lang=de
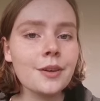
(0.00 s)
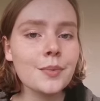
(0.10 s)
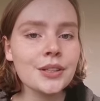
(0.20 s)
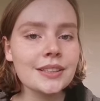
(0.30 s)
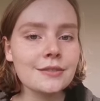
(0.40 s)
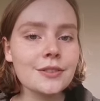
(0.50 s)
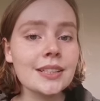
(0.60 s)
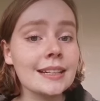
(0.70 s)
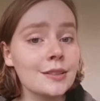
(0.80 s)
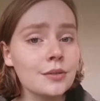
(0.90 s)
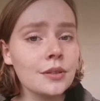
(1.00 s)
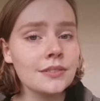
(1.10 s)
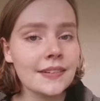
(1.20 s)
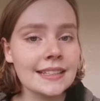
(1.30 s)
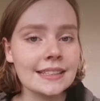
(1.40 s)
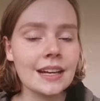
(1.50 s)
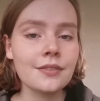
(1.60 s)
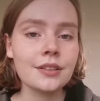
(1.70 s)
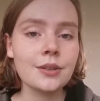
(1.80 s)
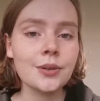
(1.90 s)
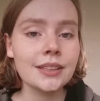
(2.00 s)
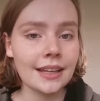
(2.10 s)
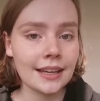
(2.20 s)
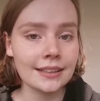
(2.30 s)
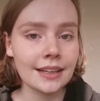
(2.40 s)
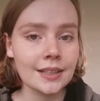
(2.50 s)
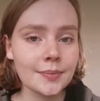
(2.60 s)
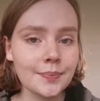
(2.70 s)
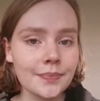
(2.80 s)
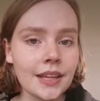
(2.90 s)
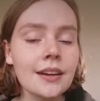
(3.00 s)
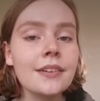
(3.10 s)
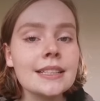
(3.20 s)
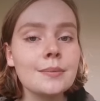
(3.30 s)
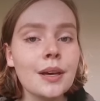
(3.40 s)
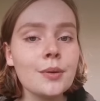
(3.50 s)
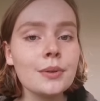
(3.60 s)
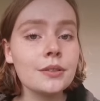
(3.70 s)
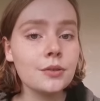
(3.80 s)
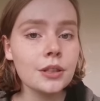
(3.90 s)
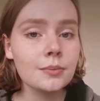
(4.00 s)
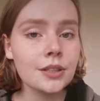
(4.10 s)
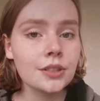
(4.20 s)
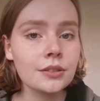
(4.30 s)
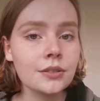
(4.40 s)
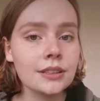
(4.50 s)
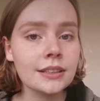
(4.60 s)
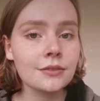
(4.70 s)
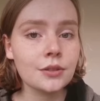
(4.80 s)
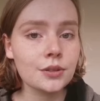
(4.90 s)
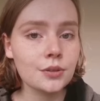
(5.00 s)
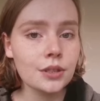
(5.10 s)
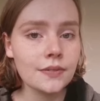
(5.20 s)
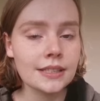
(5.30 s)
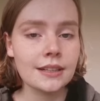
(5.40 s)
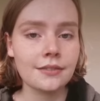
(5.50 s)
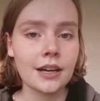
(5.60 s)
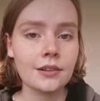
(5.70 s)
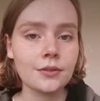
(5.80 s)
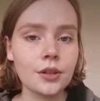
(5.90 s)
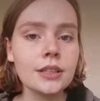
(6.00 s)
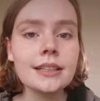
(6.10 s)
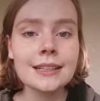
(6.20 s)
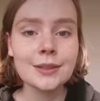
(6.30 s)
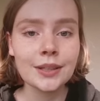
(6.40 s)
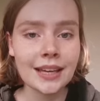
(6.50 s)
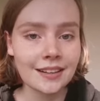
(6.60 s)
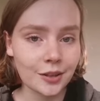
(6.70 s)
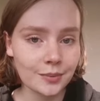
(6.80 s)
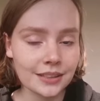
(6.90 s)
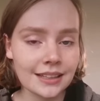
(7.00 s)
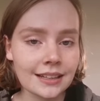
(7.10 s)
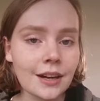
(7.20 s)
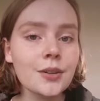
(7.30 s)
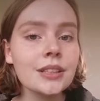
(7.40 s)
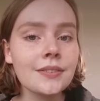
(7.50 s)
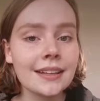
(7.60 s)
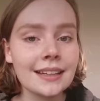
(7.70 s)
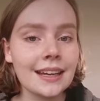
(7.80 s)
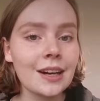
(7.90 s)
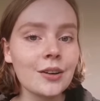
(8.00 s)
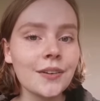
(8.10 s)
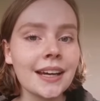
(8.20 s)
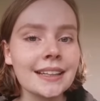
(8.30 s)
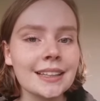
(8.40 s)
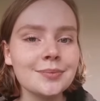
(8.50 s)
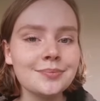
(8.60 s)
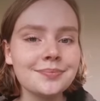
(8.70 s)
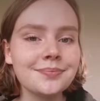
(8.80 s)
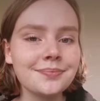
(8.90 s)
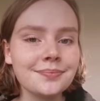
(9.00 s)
Wir möchten ihn für seine zukunftsweisenden Erfindungen in Ehren halten. Falls ihr mehr über die Turing-Maschine und ihre Funktionsweise erfahren wollt, lasst doch gerne einen Kommentar da und ich werde näher darauf eingehen.